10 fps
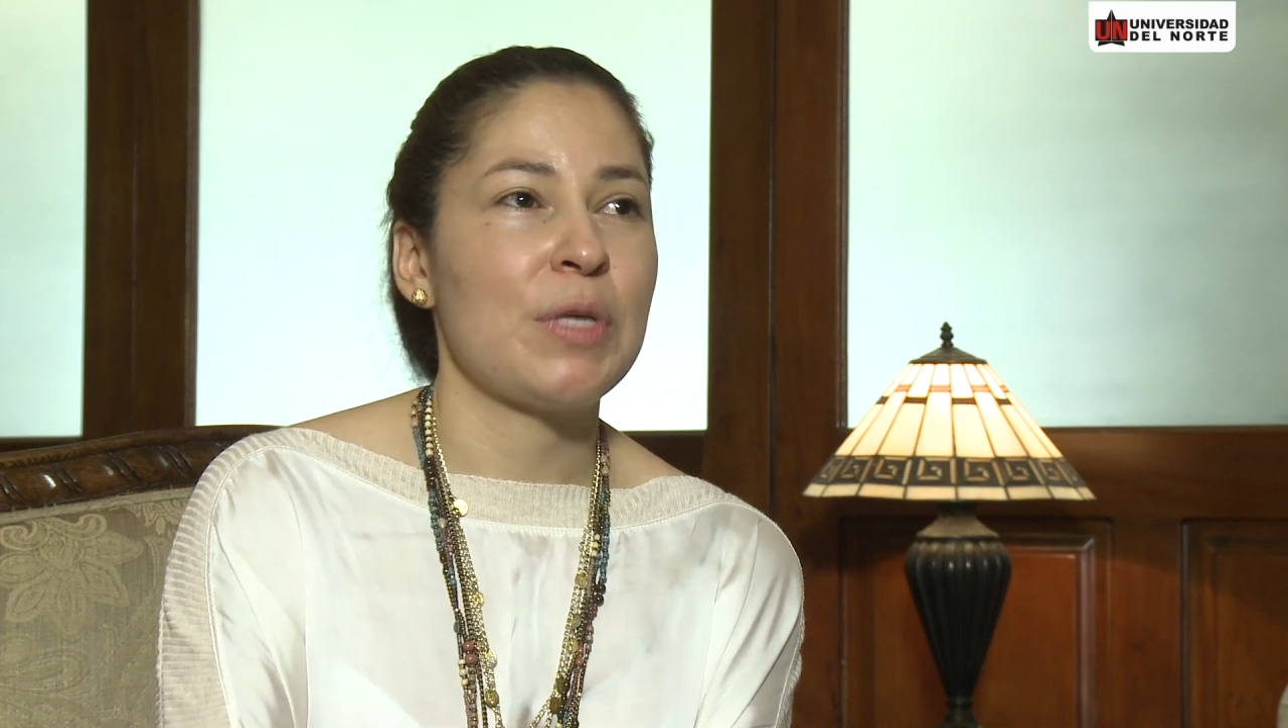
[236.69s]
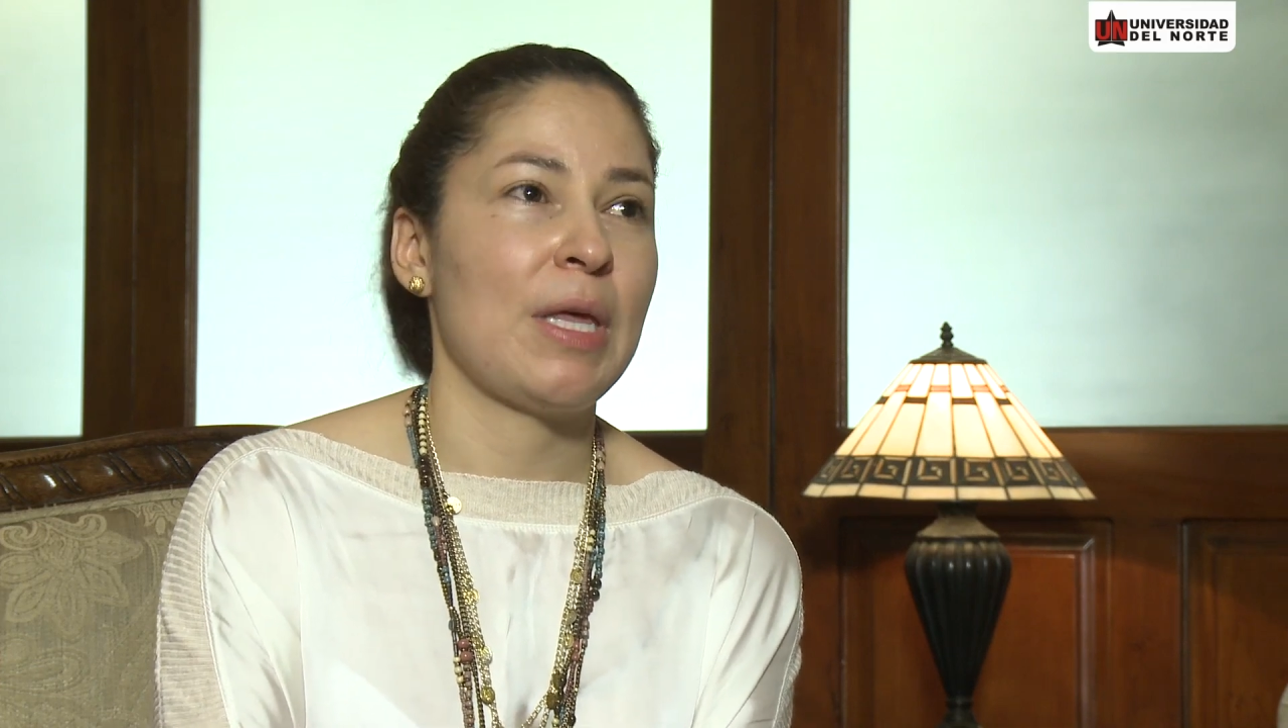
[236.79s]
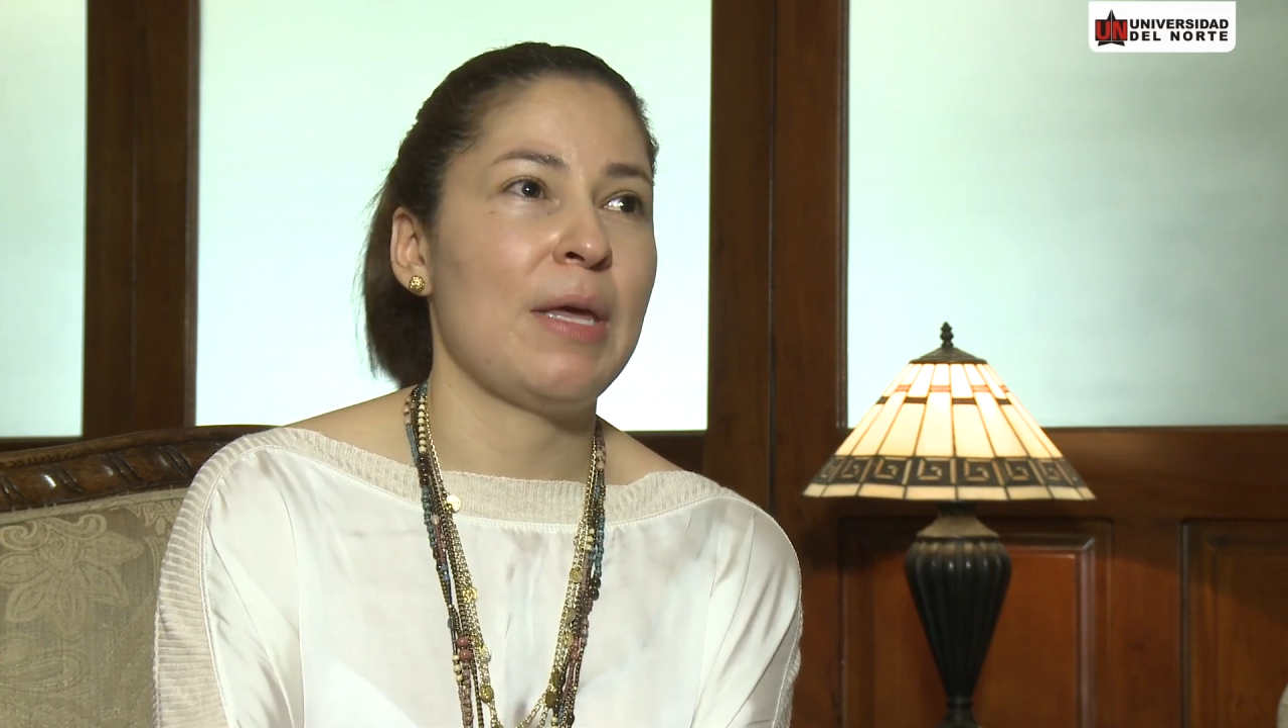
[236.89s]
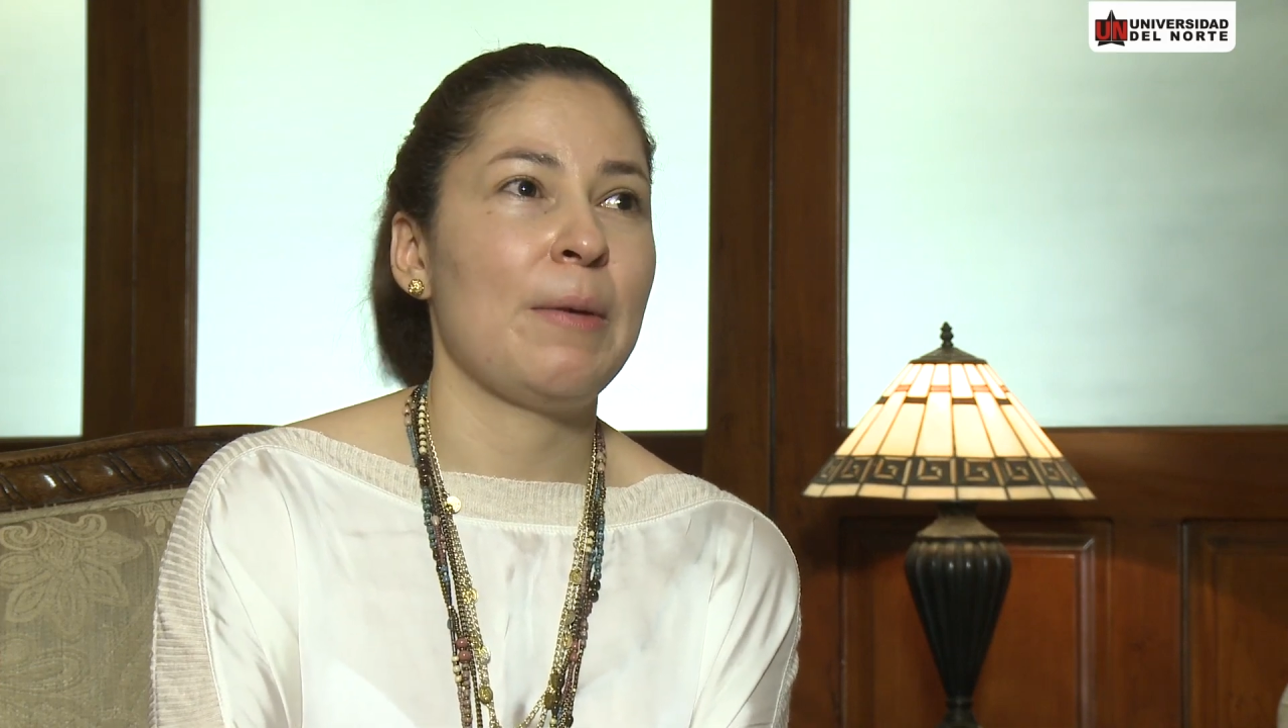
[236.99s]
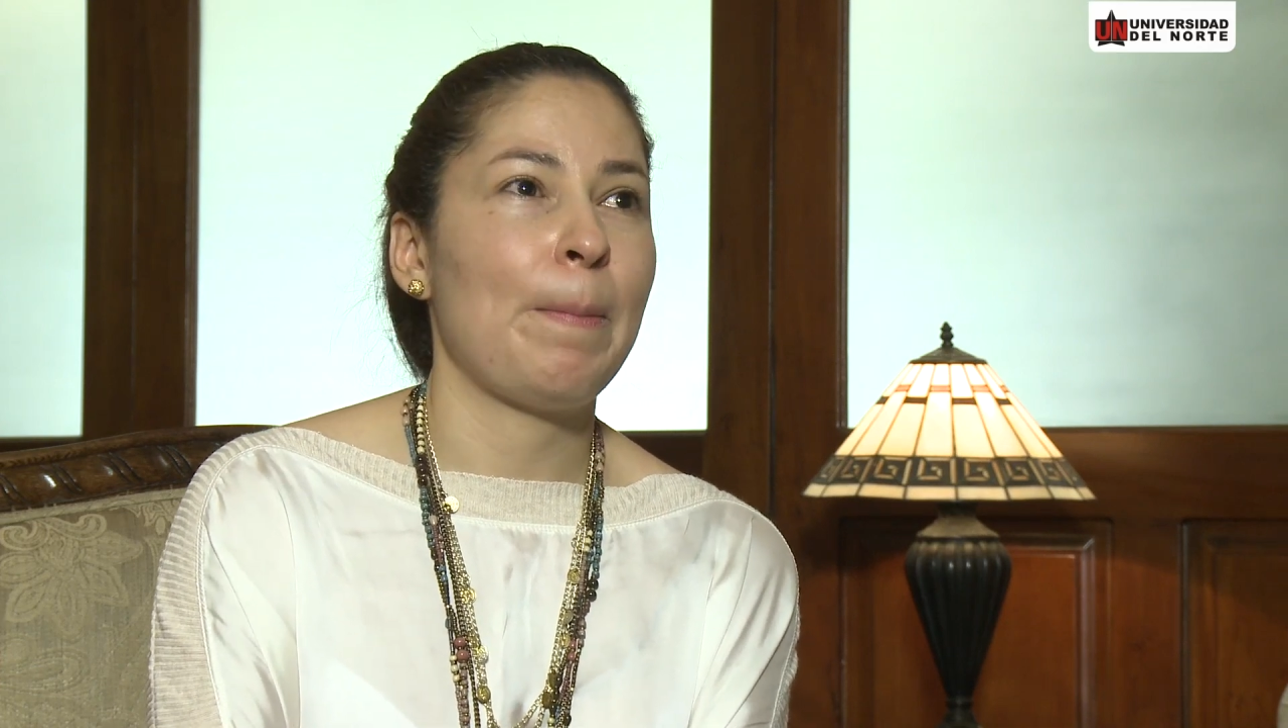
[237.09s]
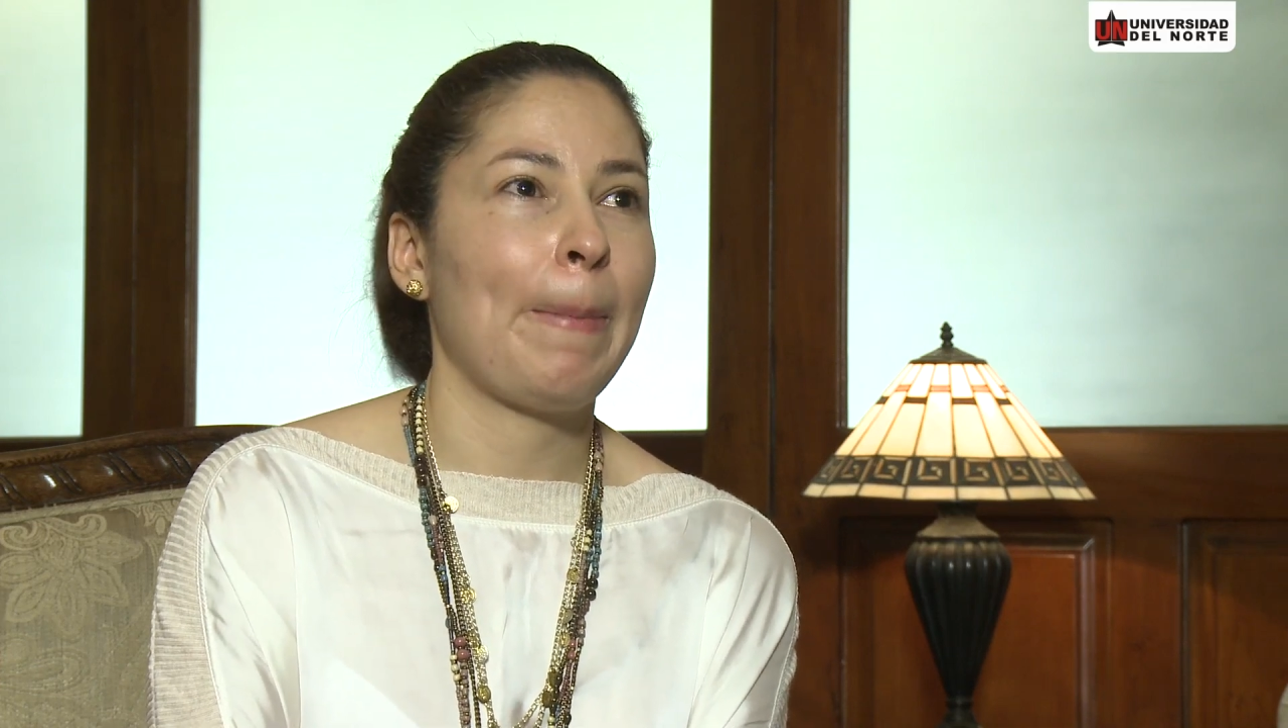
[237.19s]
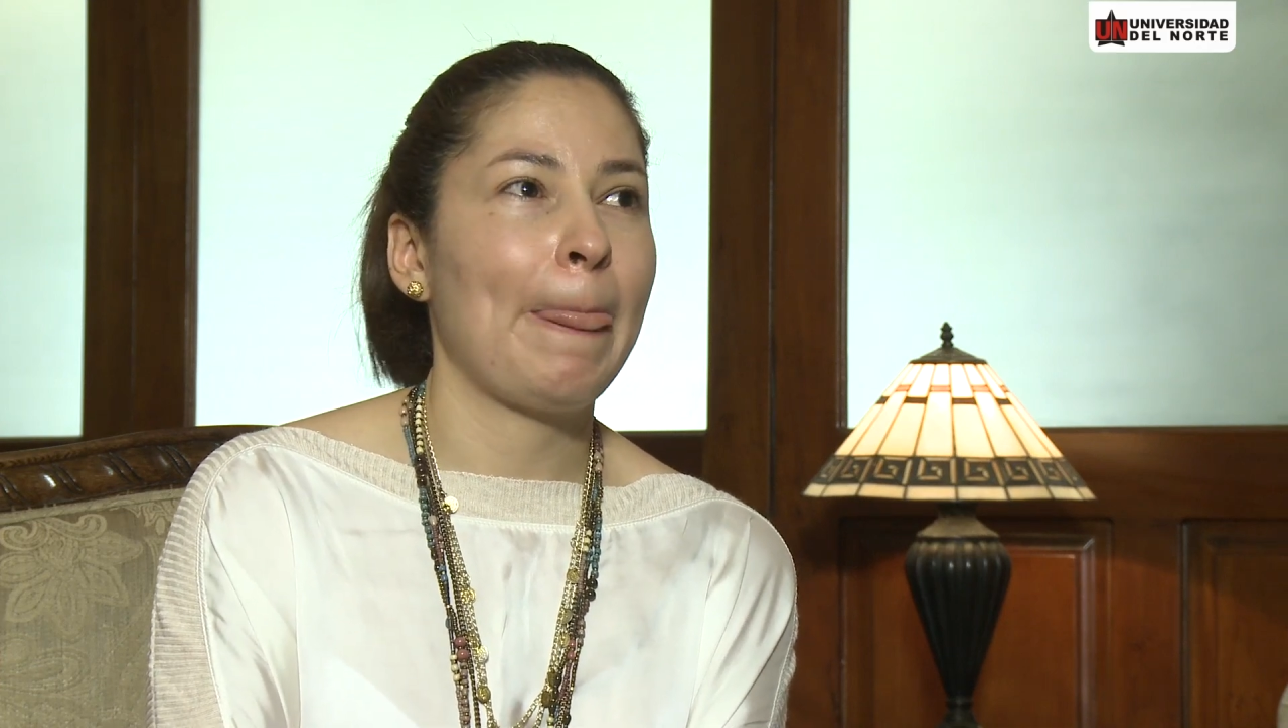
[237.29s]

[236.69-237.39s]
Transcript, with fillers: sé,